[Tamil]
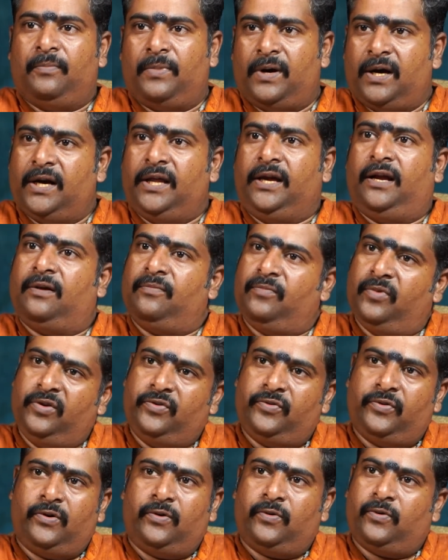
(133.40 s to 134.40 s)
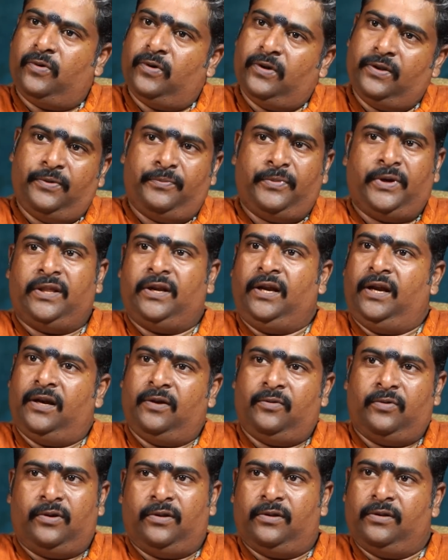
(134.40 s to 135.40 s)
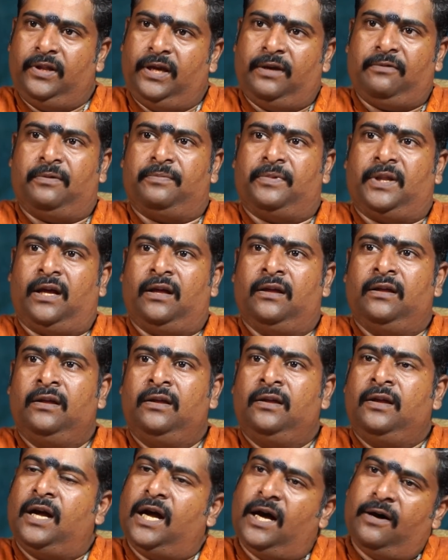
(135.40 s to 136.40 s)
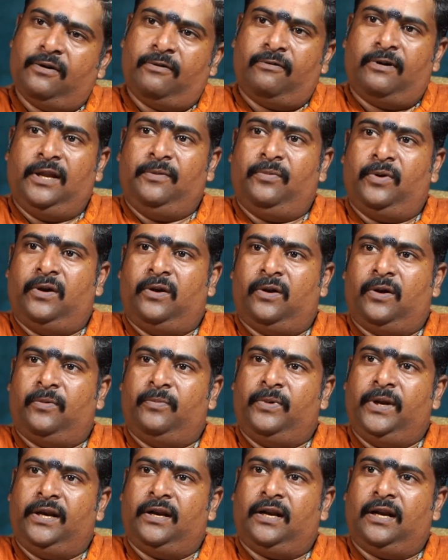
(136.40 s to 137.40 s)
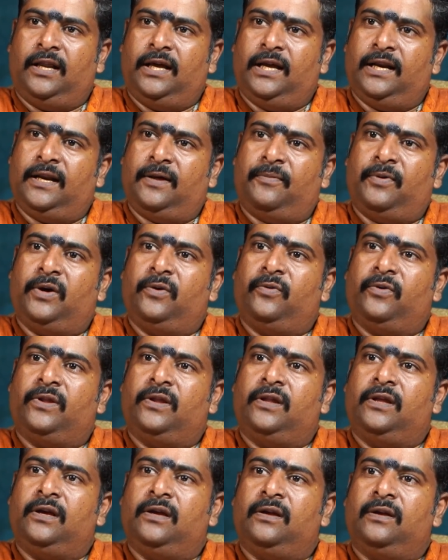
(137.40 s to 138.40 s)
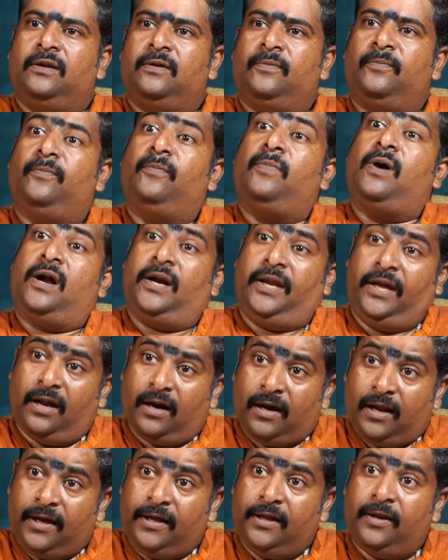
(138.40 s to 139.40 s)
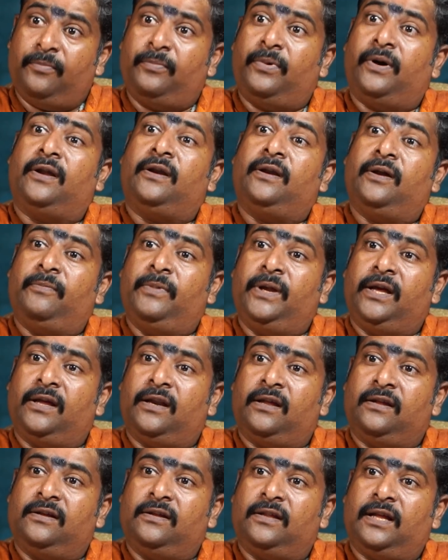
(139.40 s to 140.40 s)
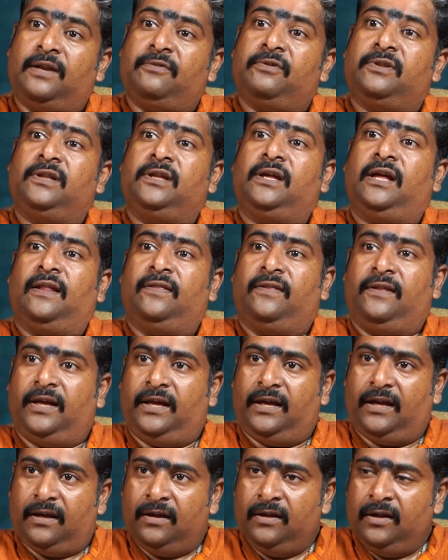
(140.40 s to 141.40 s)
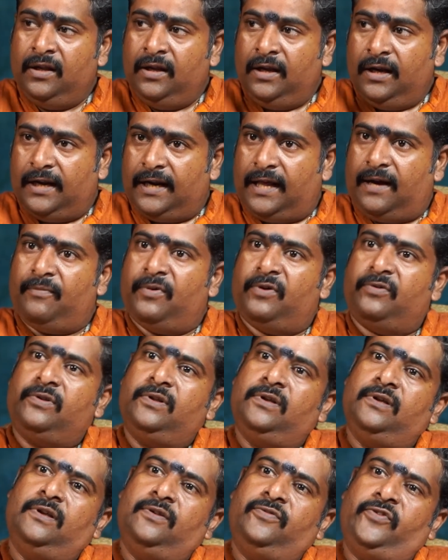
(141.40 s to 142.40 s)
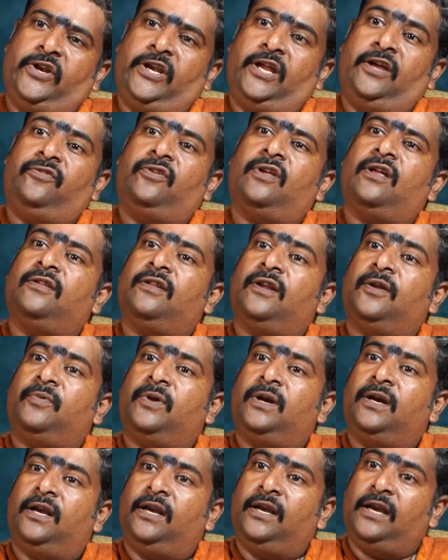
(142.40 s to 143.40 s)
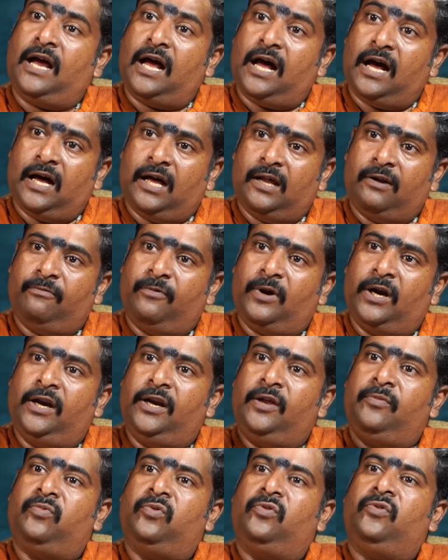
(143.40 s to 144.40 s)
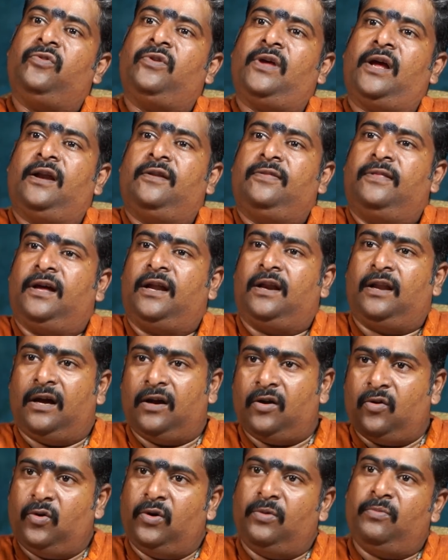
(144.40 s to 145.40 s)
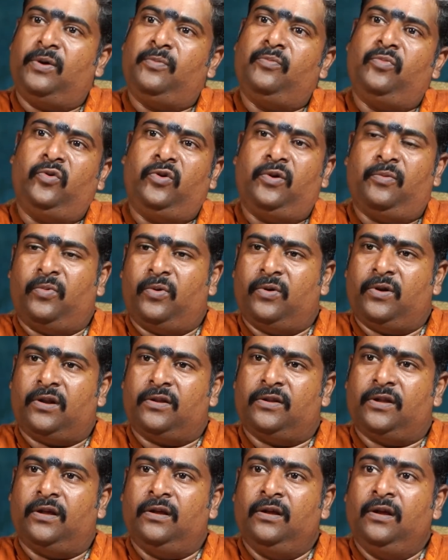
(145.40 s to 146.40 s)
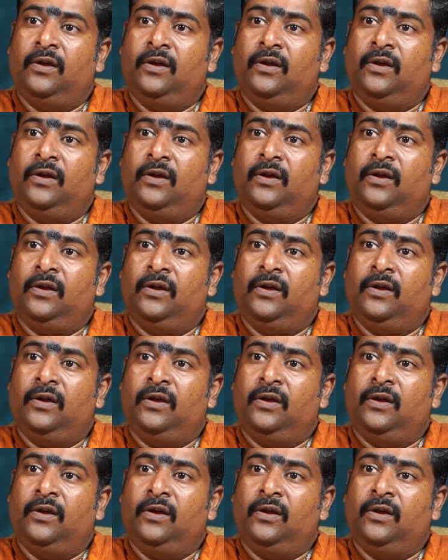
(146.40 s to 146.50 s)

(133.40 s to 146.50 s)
பாடிகார்ட் முனீஸ்வரரும் அந்த மாதிரியான ஒரு தெய்வம் தான் அவரை வழிபட்டோம் அப்படின்னாலே நமக்கு வந்து பாடிகார்டாக இருப்பார் அப்படிங்கிறதுக்கு தான் வந்து அந்த நாம் வந்து சென்னையை சார்ந்த நபர்கள் யார் வண்டி புதுசாக எடுத்தாலும் அங்கே கொண்டு போய் பூஜை போடுறது